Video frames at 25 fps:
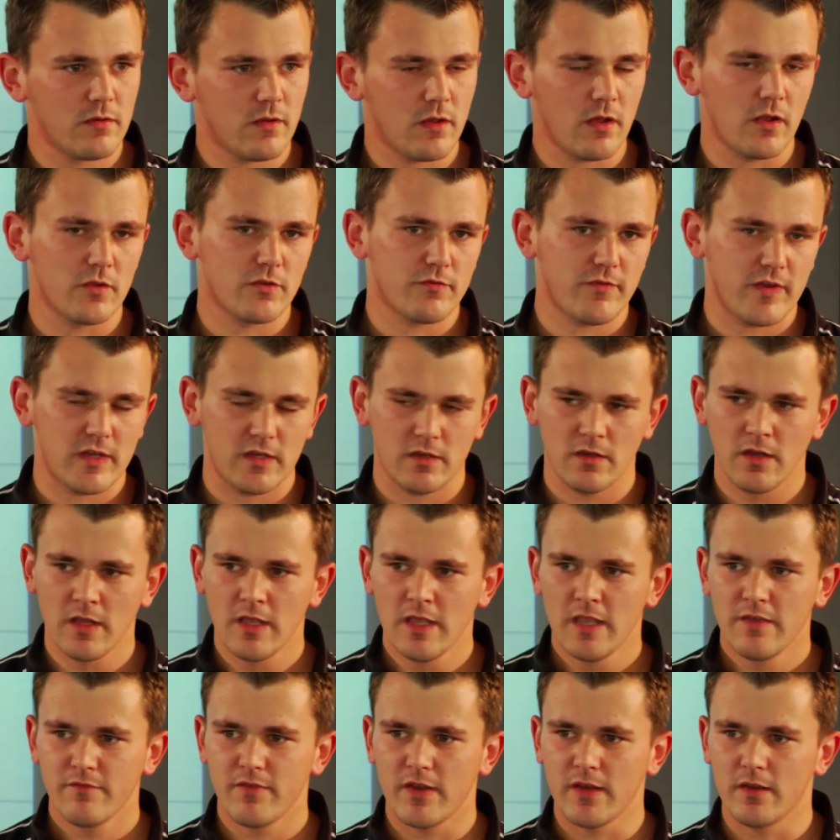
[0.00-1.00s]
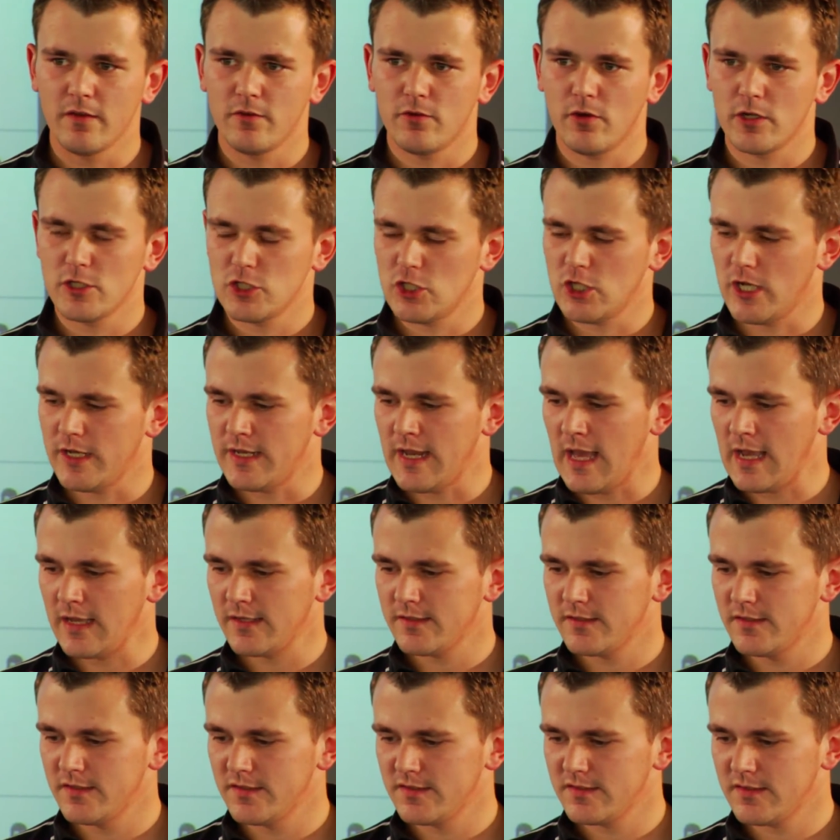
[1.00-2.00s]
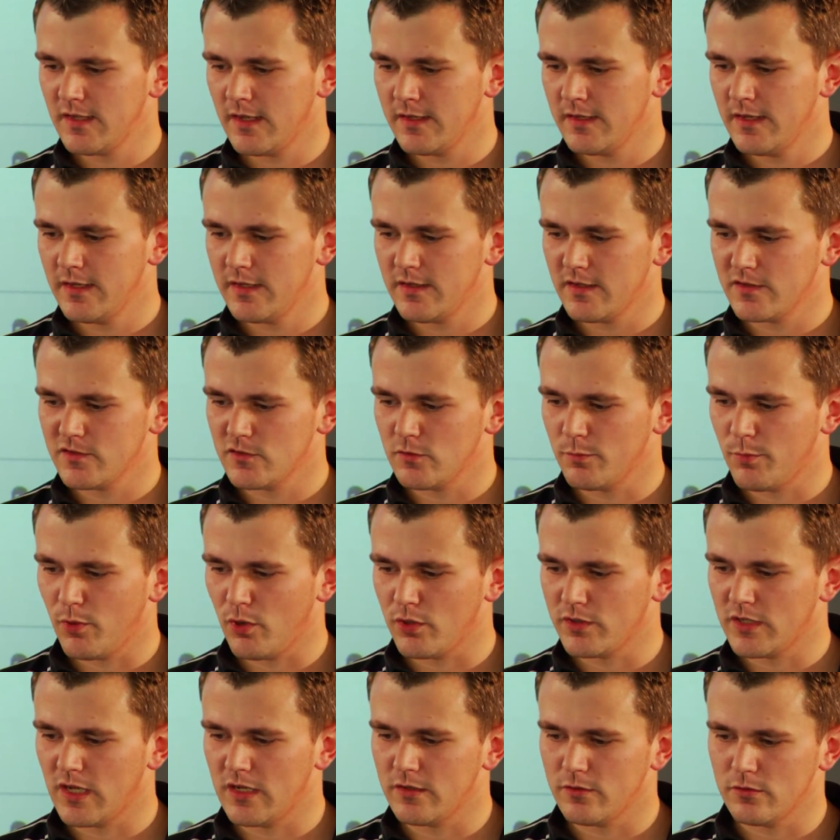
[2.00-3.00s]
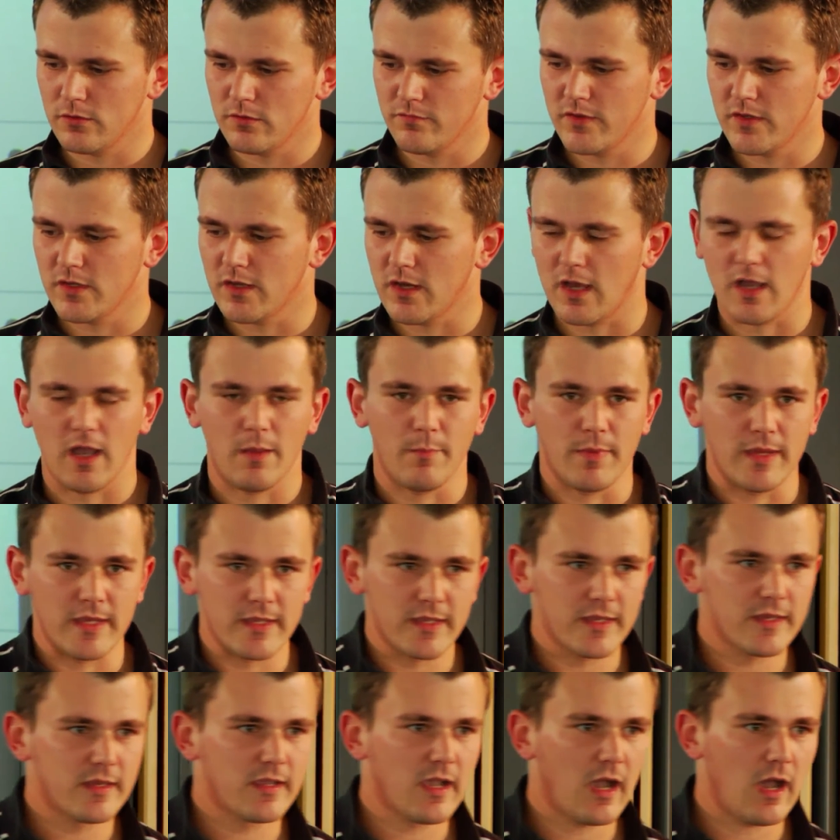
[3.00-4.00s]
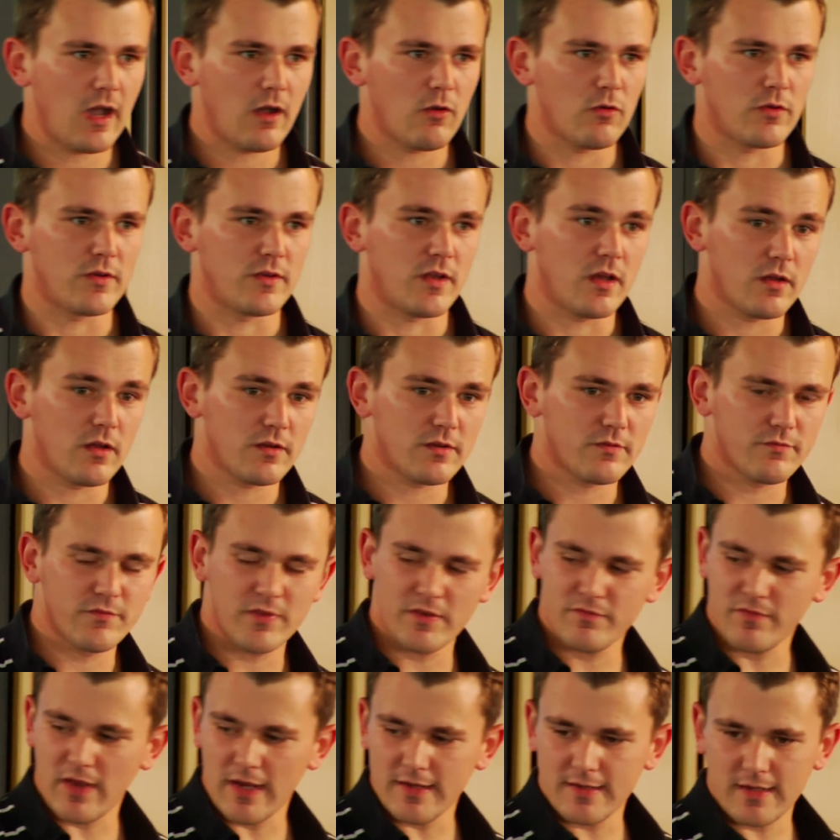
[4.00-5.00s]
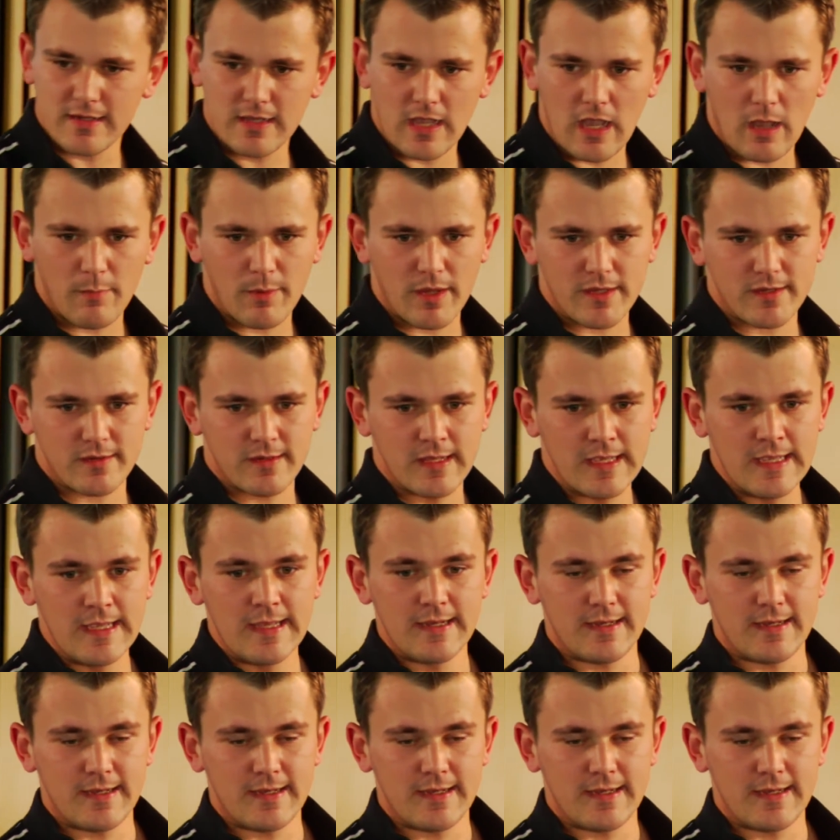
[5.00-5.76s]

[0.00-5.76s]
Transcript: Ne? Also wenn, wenn in Deutschland Nacht ist, dann geht der Support halt irgendwie nach Amerika und dort wird weitergearbeitet.